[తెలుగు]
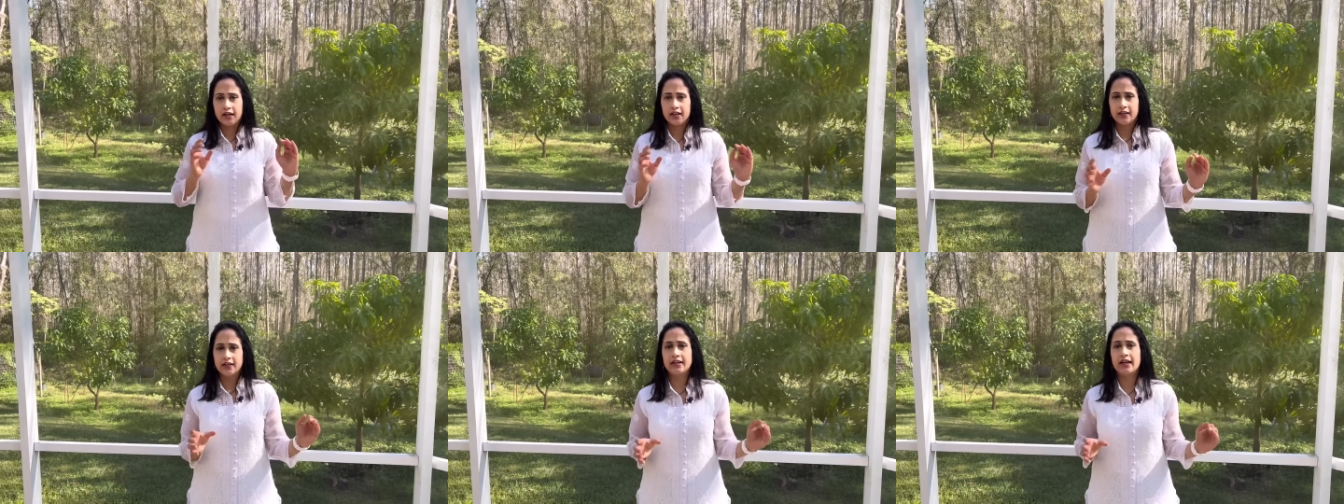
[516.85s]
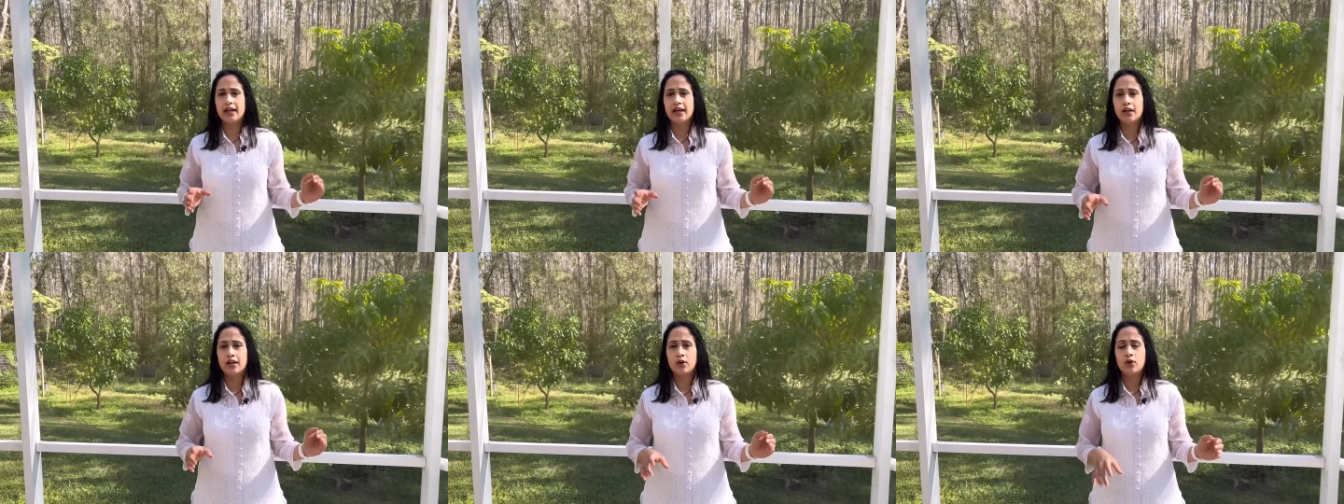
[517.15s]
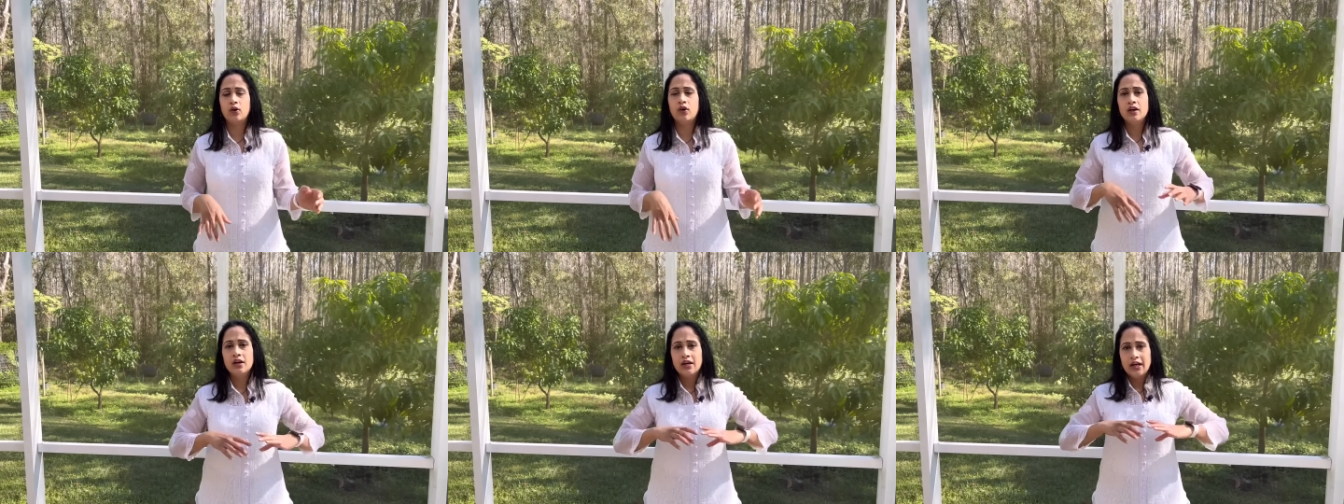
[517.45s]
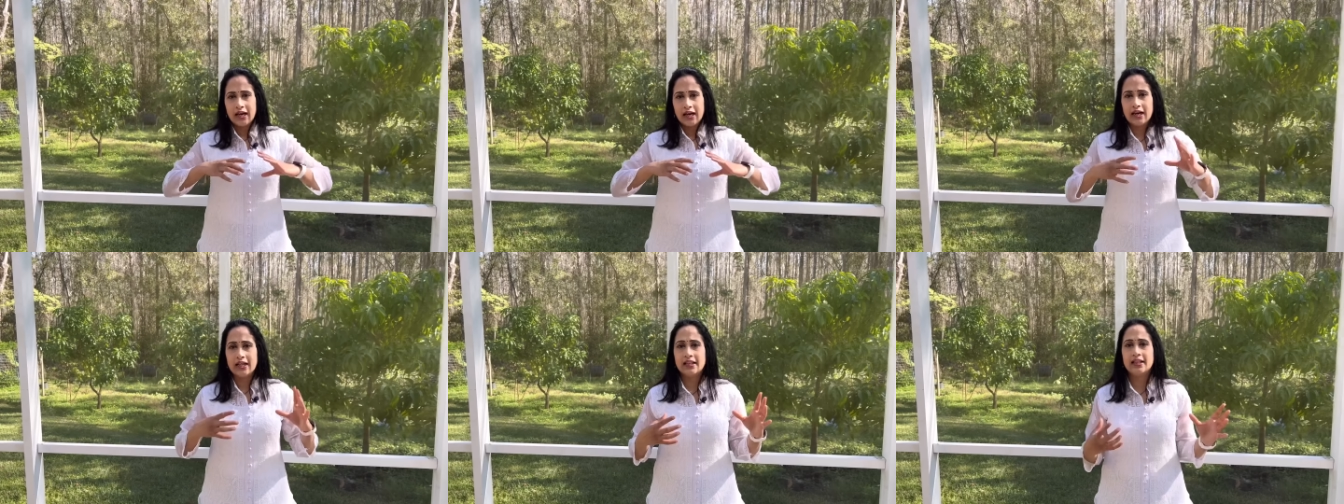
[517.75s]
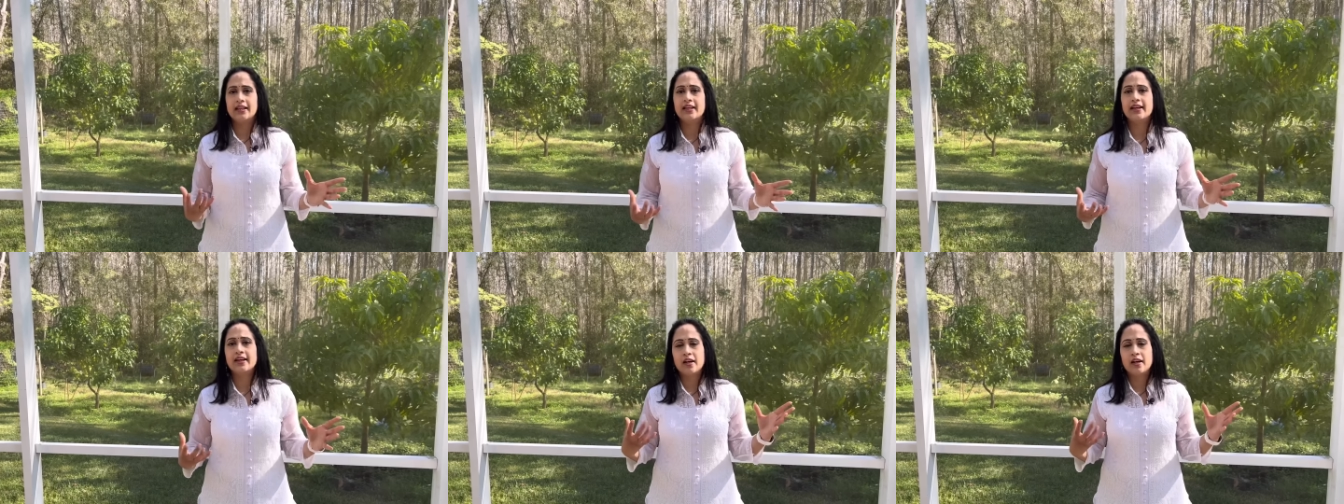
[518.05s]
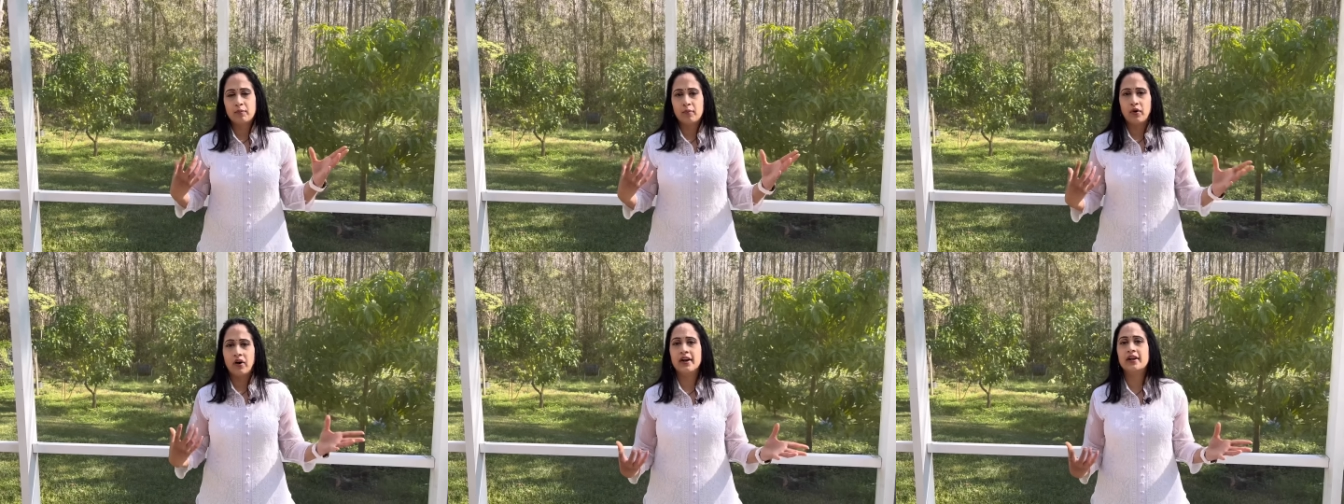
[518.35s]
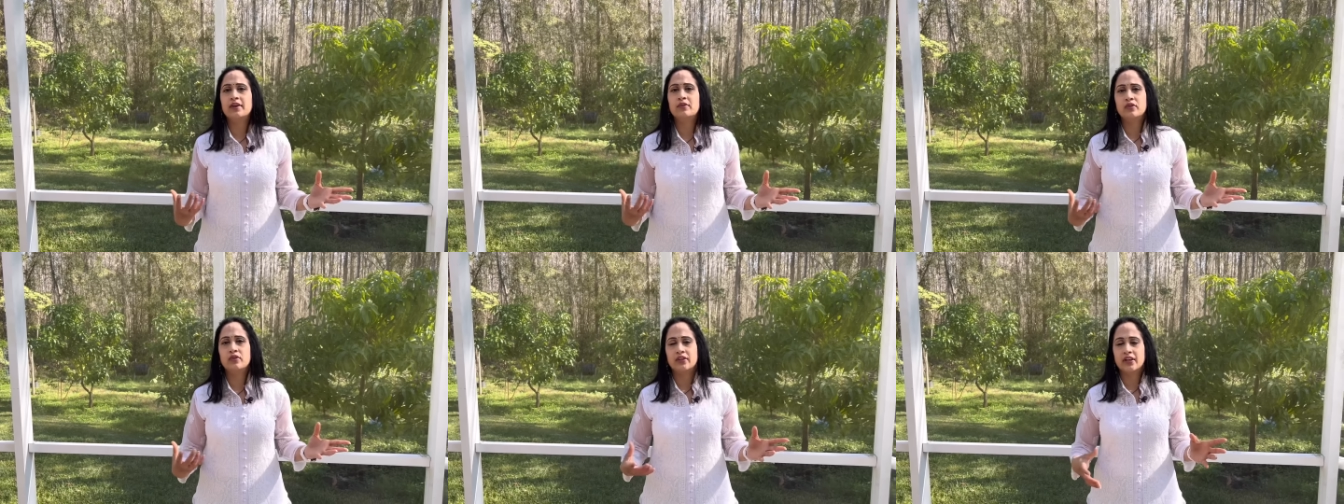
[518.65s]
అండ్ డేలో హెల్దీగా
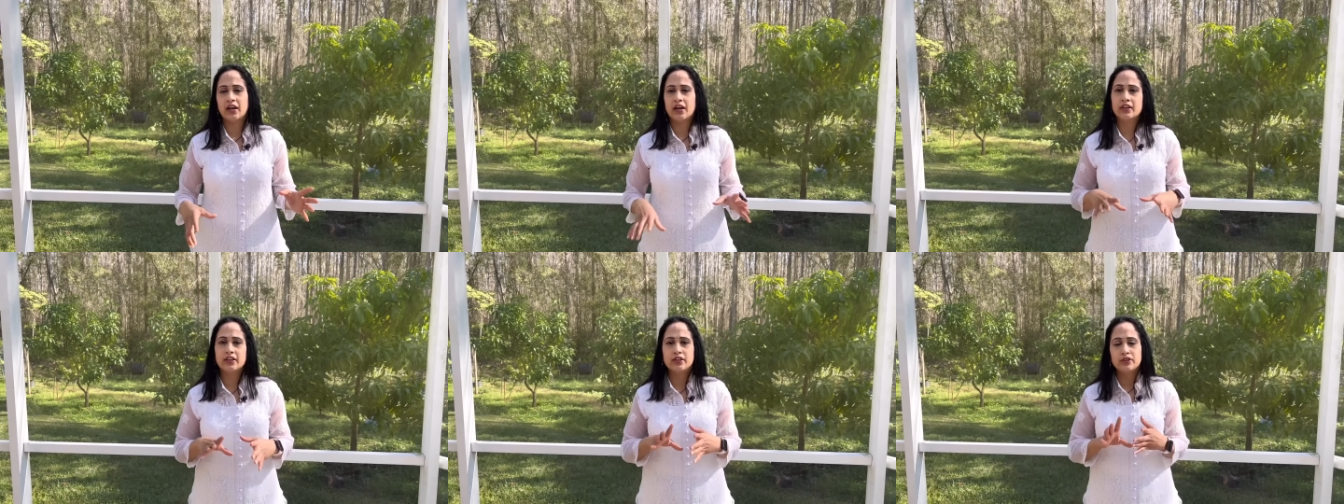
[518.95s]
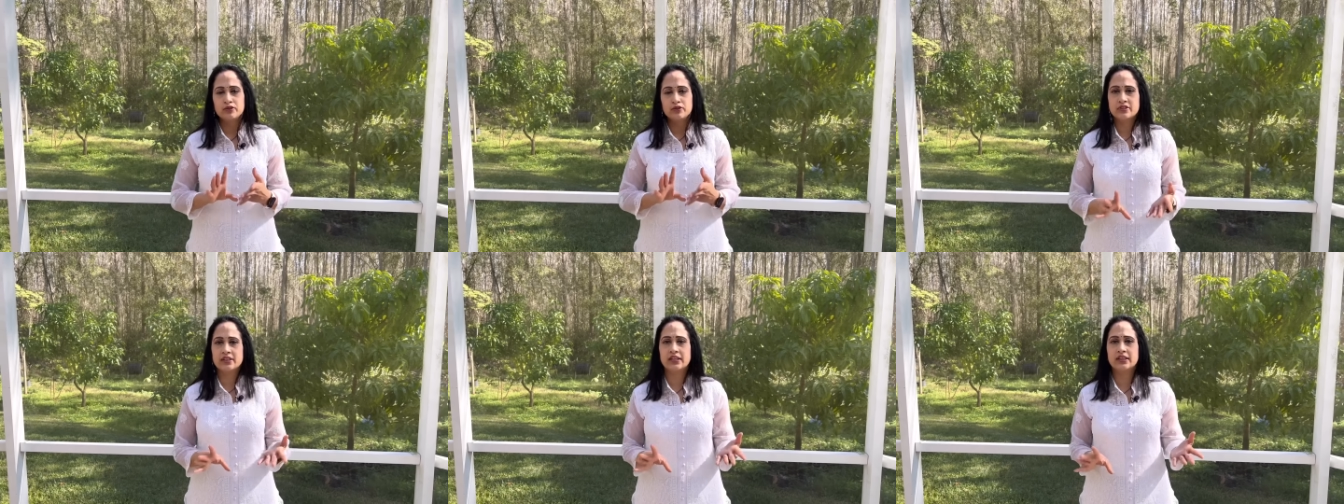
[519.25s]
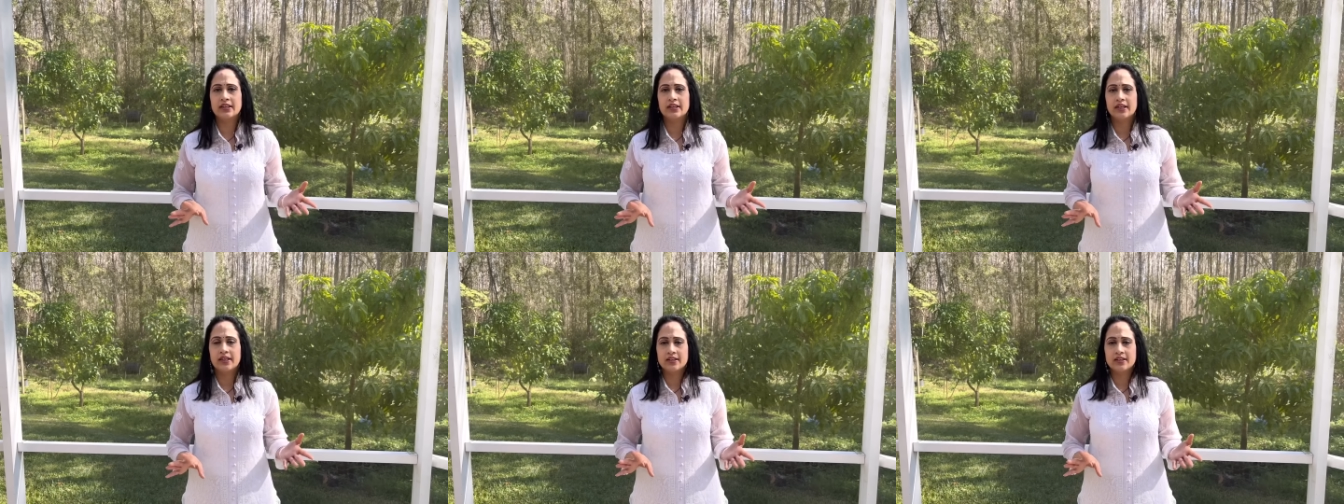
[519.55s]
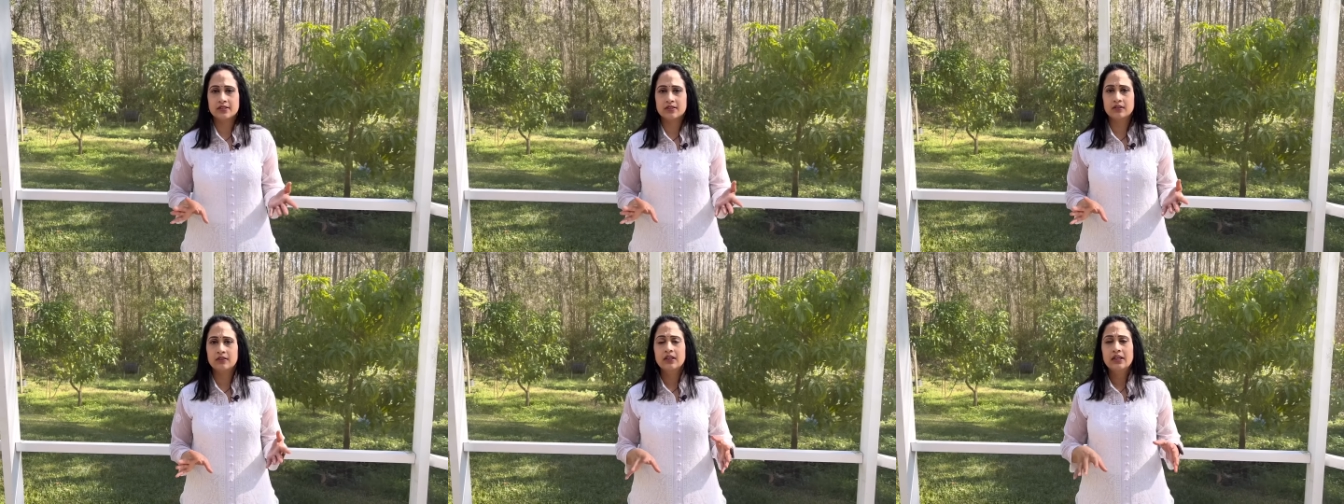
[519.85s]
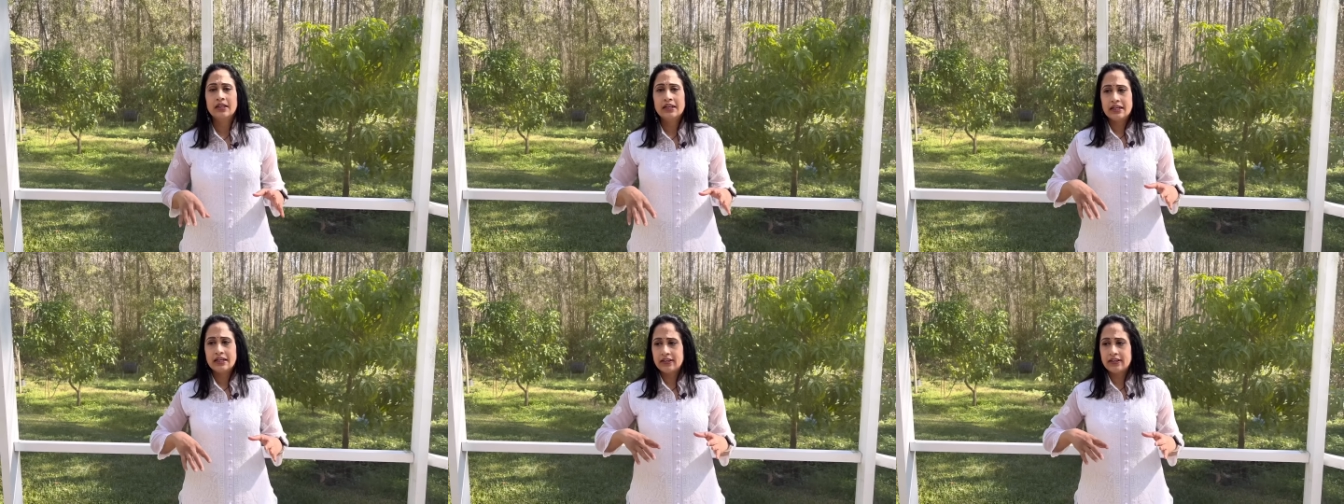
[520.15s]
బాడీ ఉండటానికి యూజ్ అయ్యే డ్రింక్స్